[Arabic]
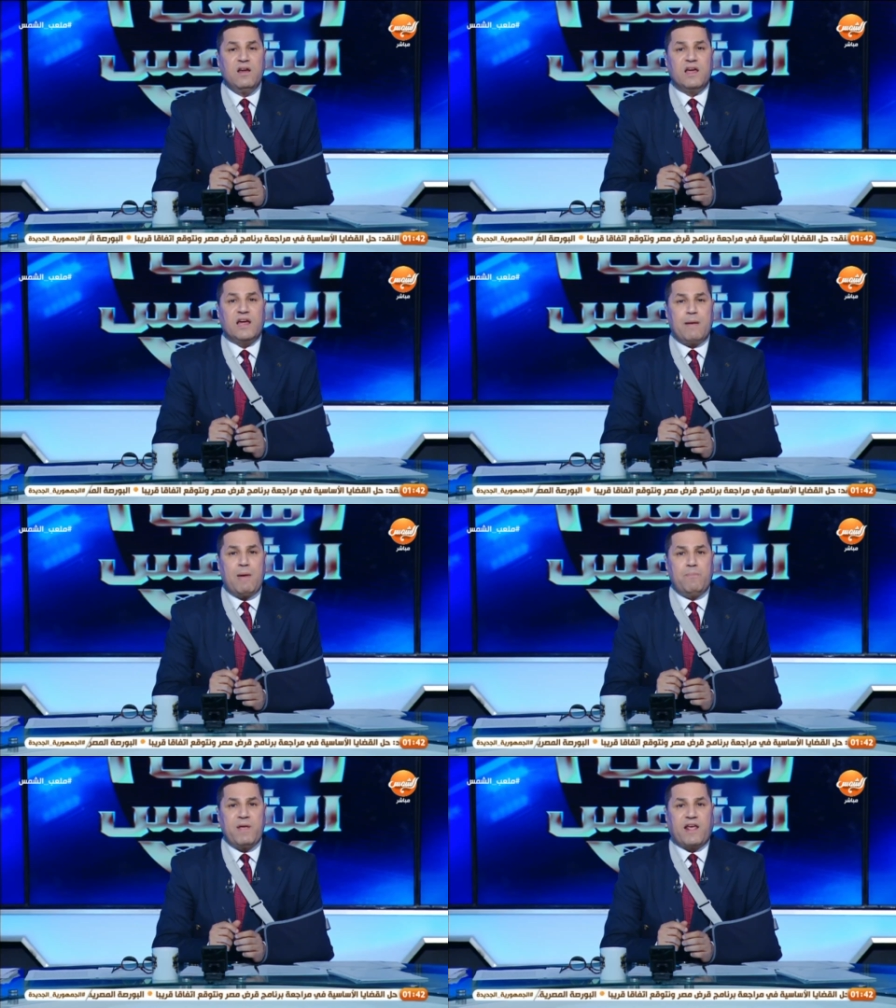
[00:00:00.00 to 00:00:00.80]

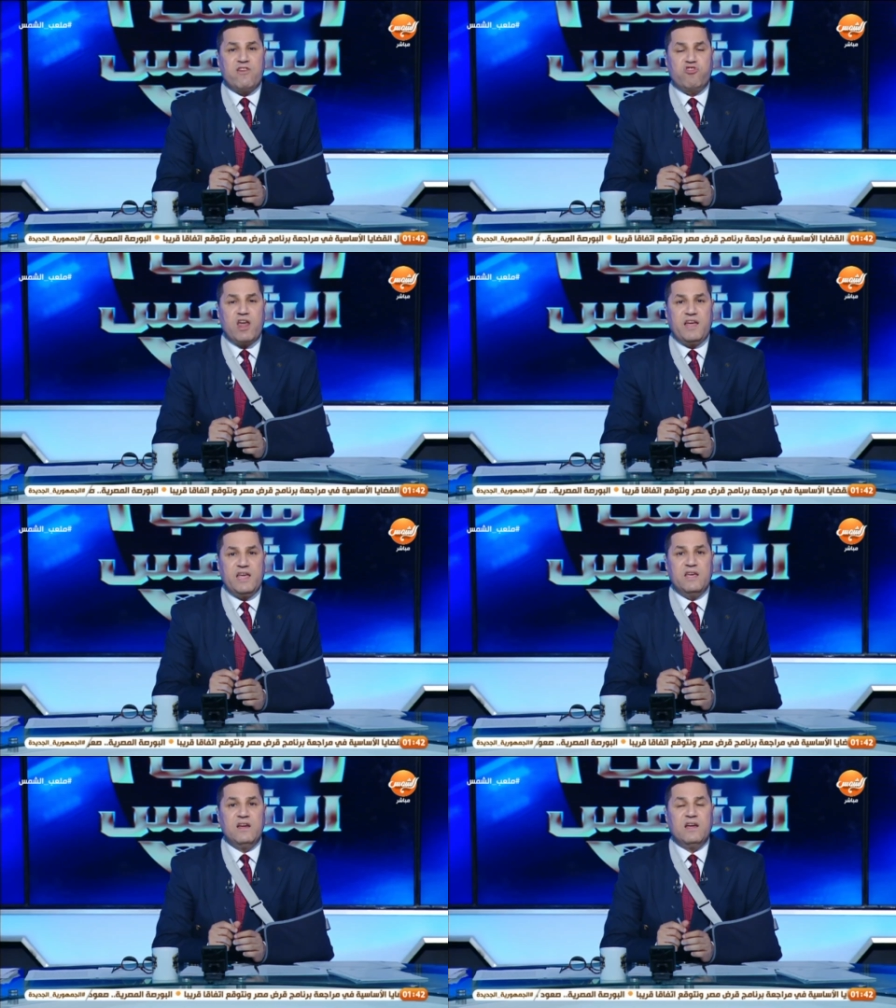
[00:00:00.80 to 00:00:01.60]
جمال بك
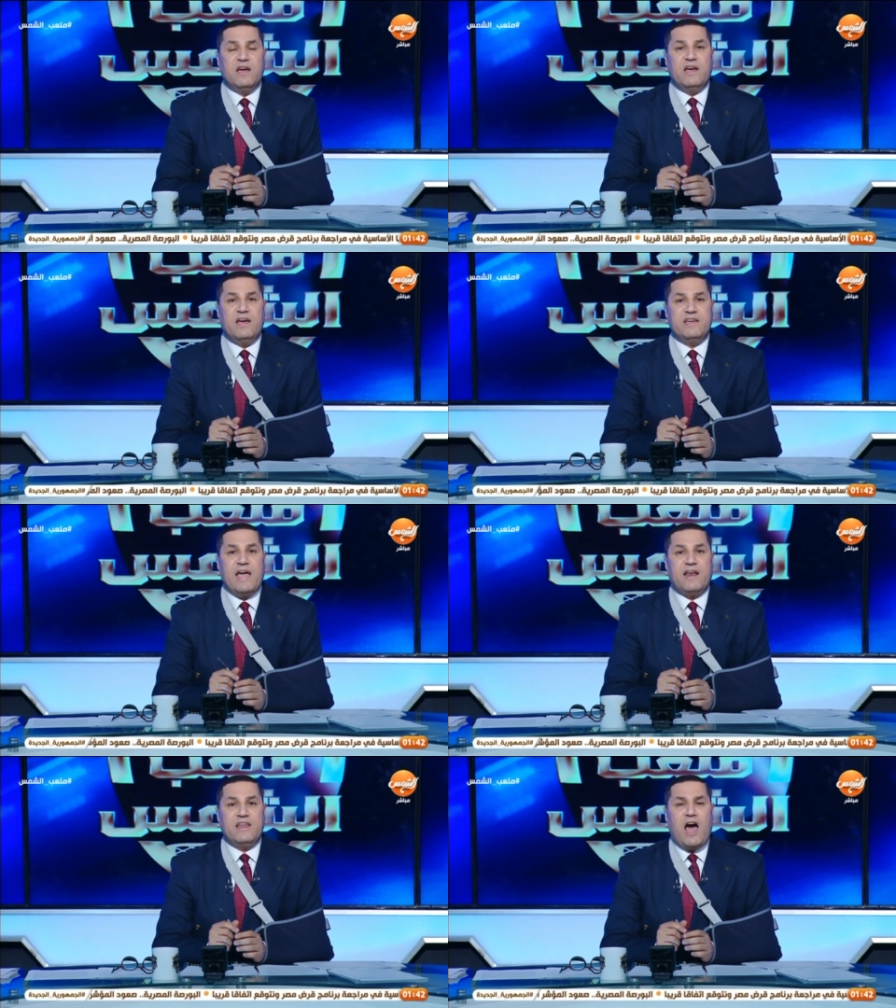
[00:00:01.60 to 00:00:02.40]
الجرحي آه،
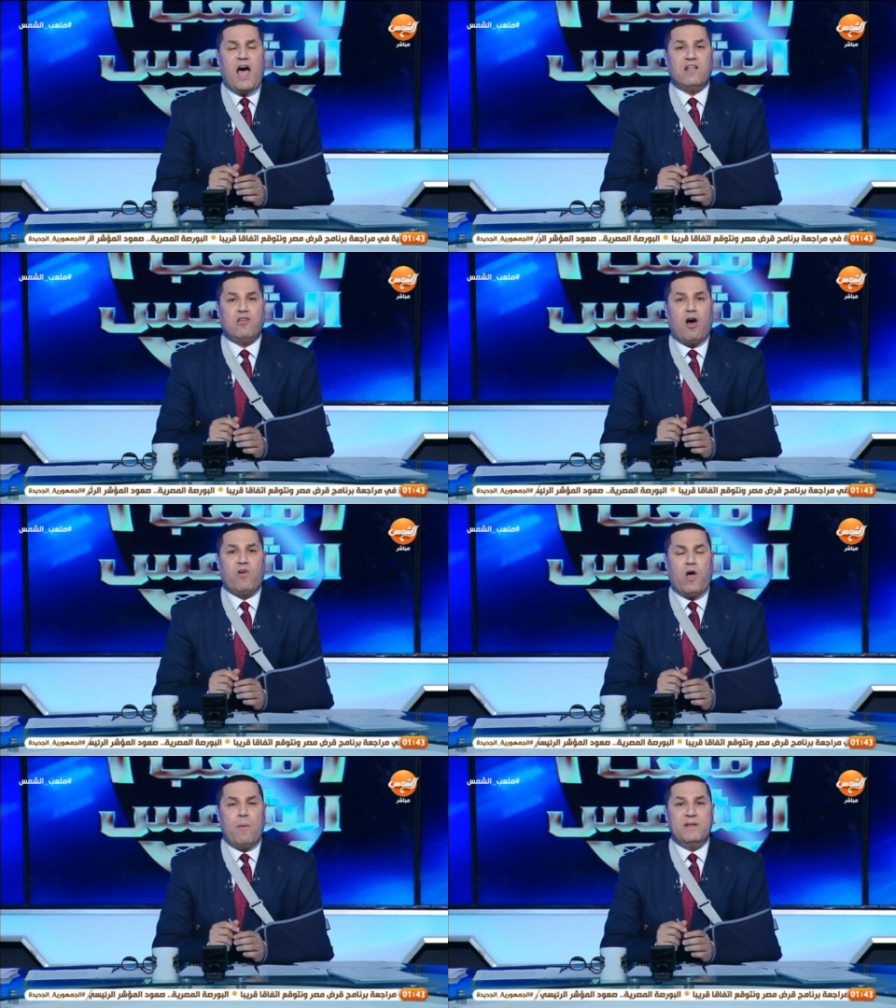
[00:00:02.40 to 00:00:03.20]
يعني احد
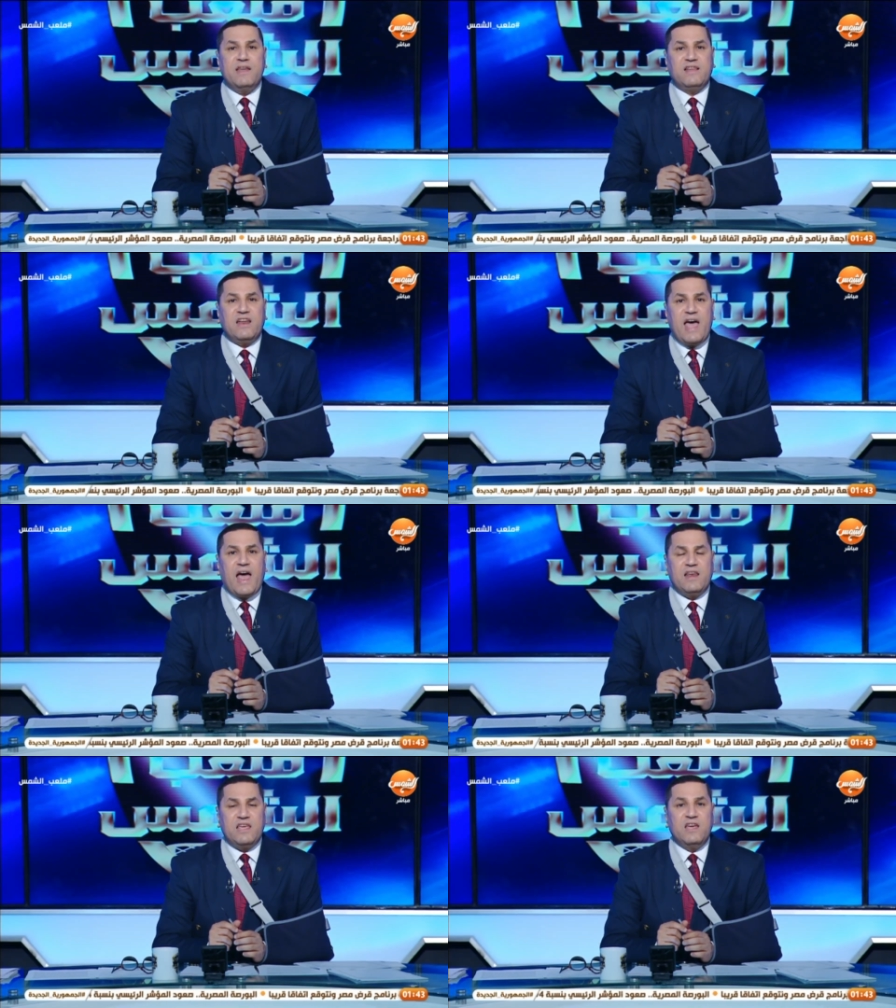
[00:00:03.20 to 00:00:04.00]
اقطاب النادي
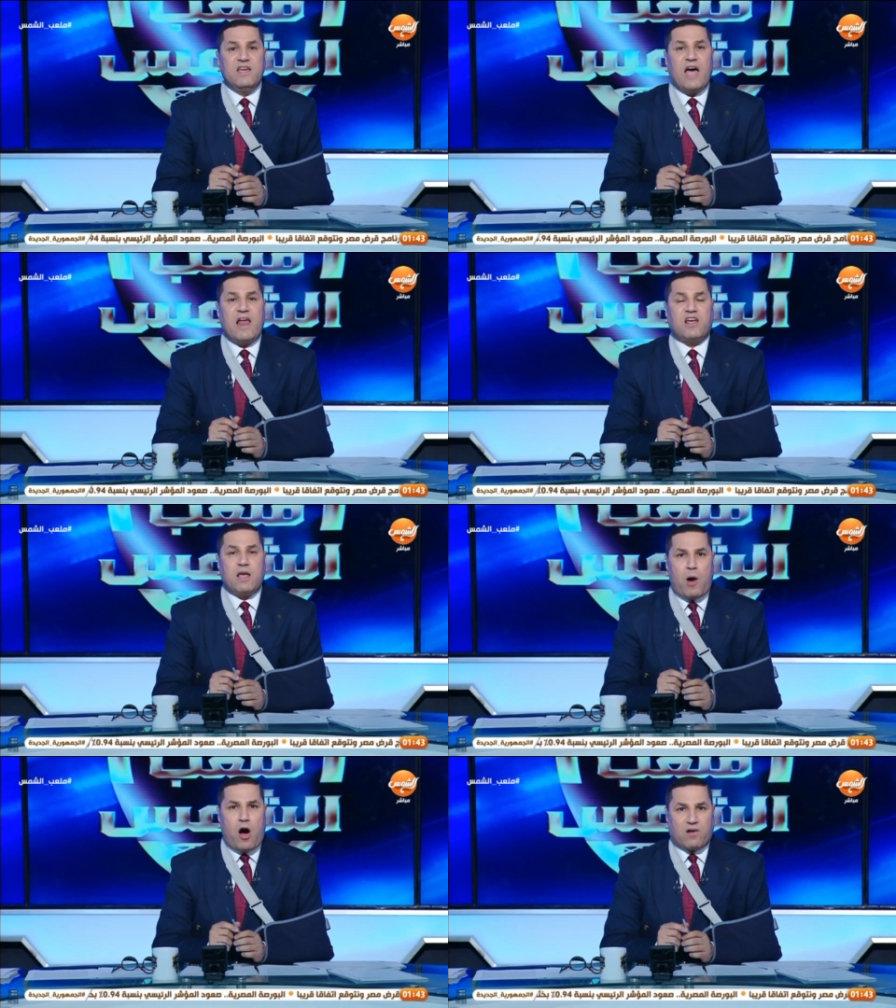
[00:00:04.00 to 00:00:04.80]
الاهلي
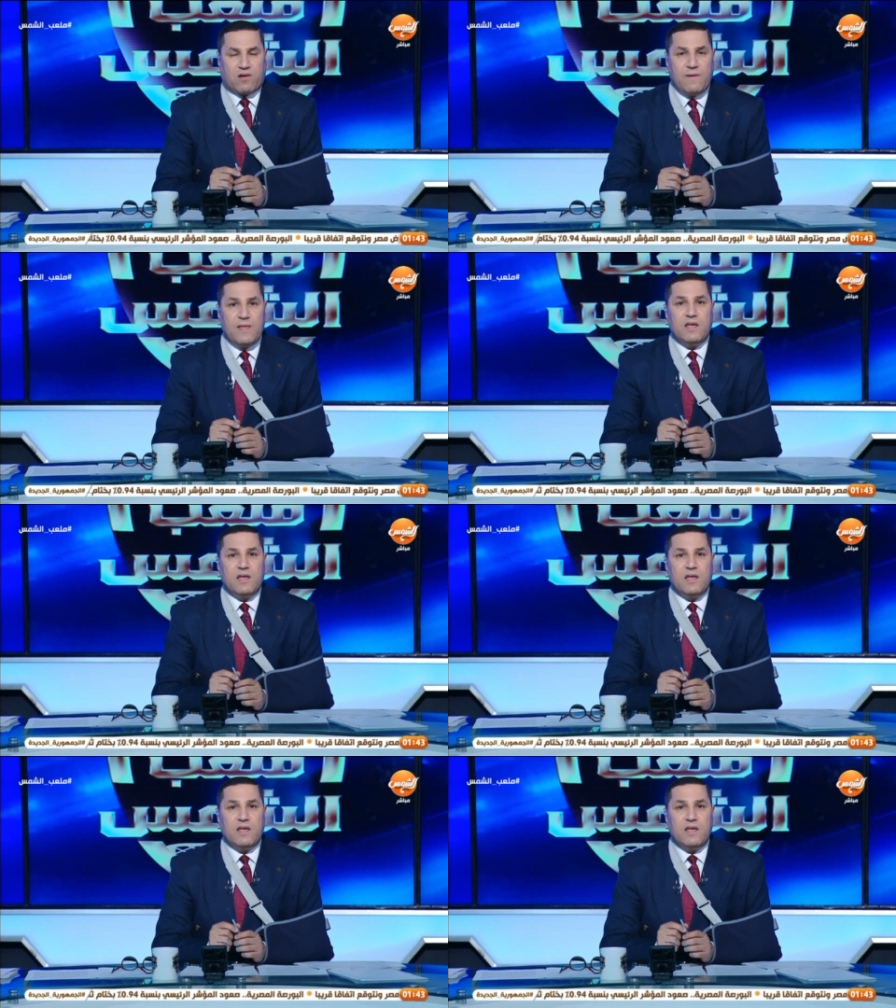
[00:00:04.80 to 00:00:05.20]
الكبار